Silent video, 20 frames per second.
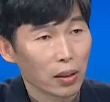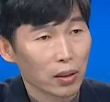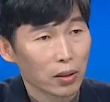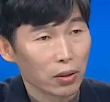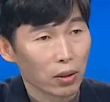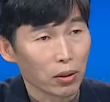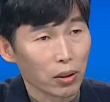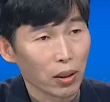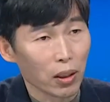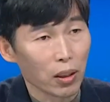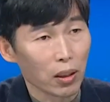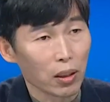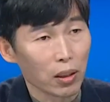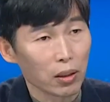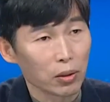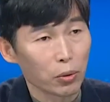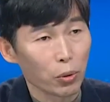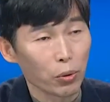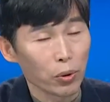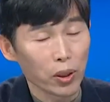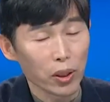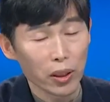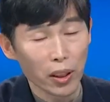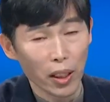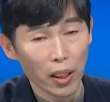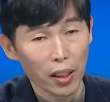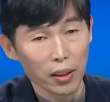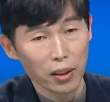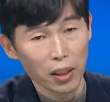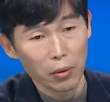저희가
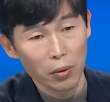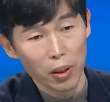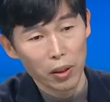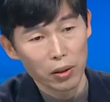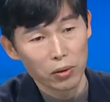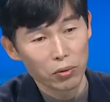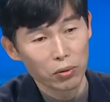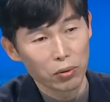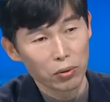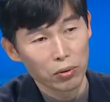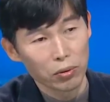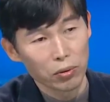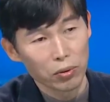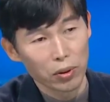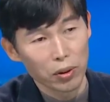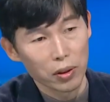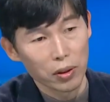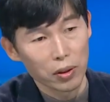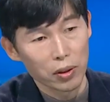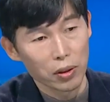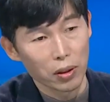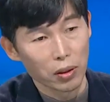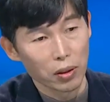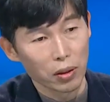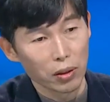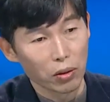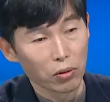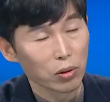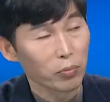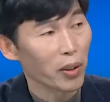초기에 생활 인구를
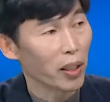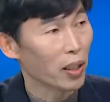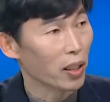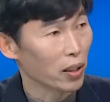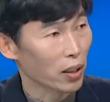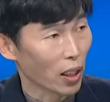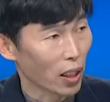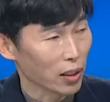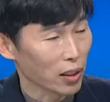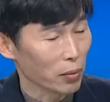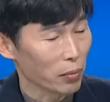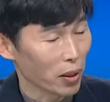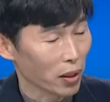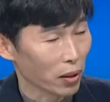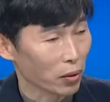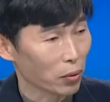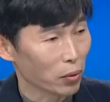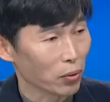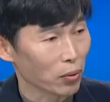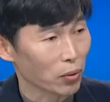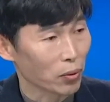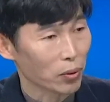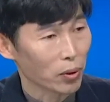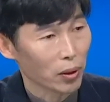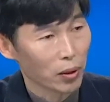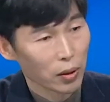어, 연구만 할 때만 해도